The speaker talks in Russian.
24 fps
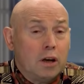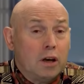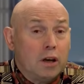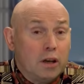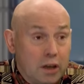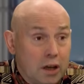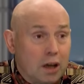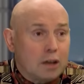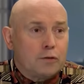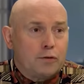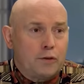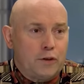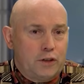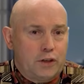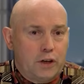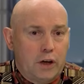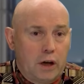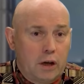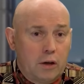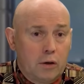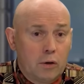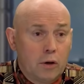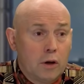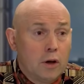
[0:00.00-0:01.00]
я
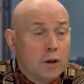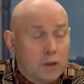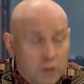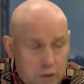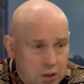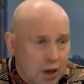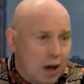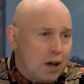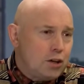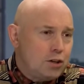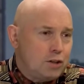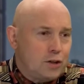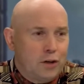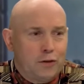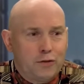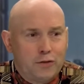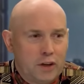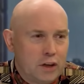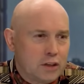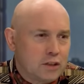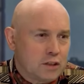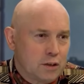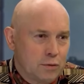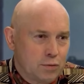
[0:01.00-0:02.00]
отвечаю, зайчик в
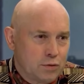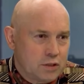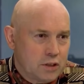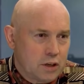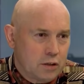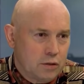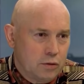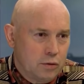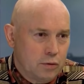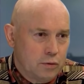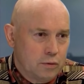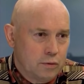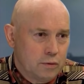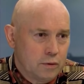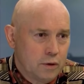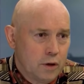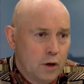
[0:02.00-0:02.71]
детском саду